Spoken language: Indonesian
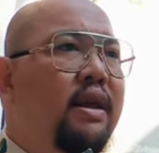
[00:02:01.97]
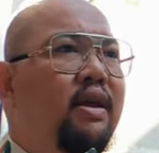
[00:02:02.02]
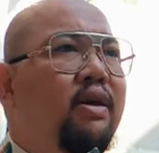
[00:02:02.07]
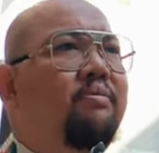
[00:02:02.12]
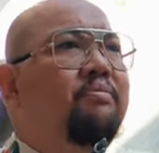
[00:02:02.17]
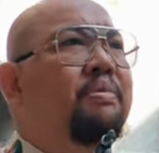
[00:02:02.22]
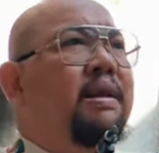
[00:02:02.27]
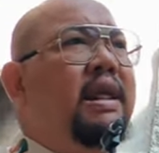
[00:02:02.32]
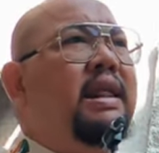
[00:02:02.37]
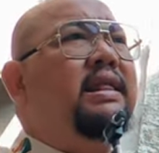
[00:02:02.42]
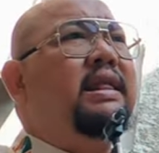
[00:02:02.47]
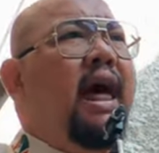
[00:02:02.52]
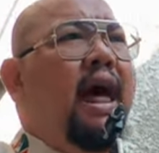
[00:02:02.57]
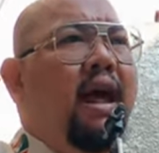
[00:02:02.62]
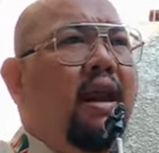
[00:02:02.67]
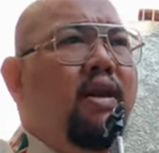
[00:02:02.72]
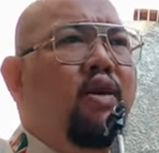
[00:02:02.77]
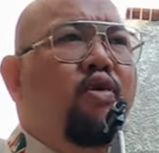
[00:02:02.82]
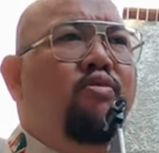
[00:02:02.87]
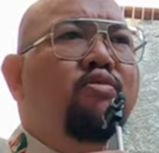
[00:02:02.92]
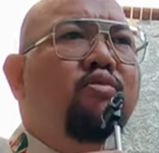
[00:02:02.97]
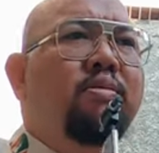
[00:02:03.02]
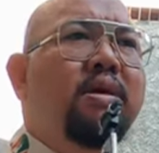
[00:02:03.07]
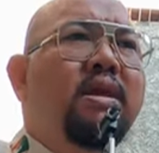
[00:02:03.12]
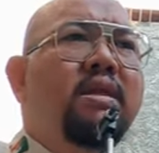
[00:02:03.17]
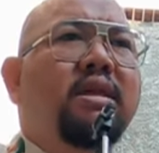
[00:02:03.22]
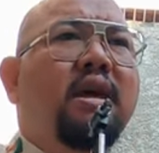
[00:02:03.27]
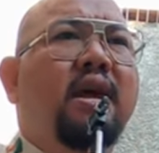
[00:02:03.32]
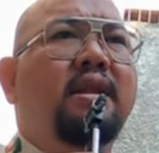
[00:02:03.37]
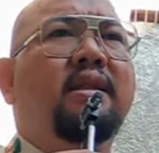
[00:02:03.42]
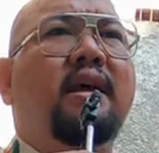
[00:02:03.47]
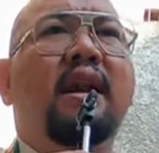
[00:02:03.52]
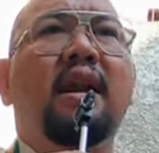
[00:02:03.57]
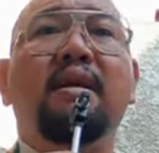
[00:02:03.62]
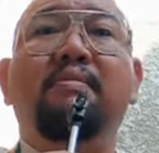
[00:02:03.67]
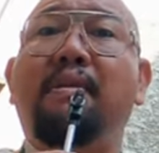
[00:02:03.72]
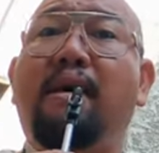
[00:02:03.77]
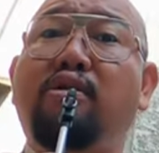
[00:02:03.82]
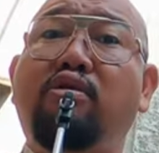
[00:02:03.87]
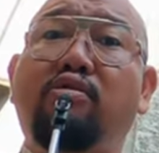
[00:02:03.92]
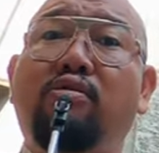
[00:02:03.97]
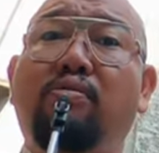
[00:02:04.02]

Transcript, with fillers: di berita diumumin sekitar lima